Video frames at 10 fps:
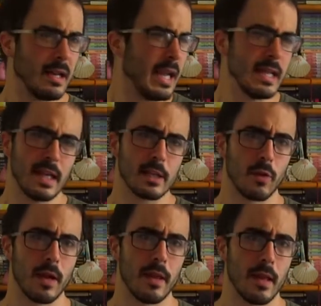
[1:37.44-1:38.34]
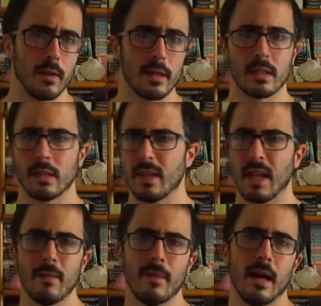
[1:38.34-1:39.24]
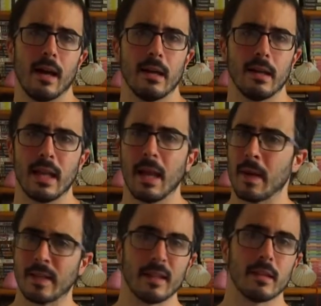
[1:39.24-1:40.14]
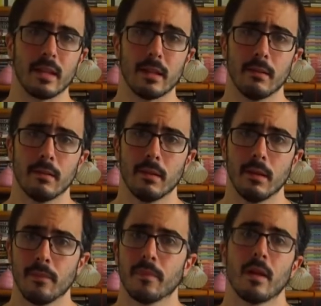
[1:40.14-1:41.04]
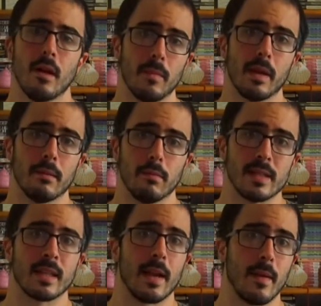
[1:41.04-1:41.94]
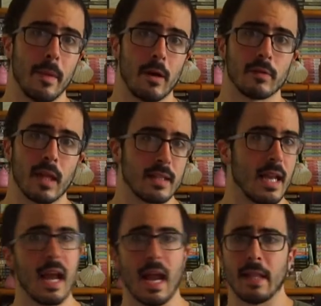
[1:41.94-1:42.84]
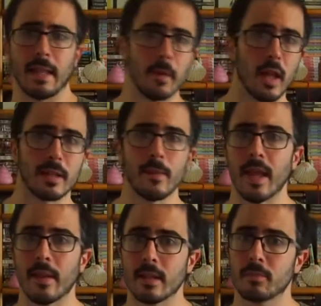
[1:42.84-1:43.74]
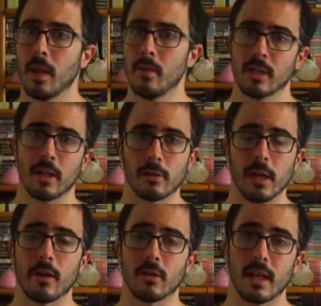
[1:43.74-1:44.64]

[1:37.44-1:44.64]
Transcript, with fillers: qué es la Escuela de Héroes, de qué va y qué pretende, hombre, estaría bien preguntarse qué tipo de actividades podemos encontrarnos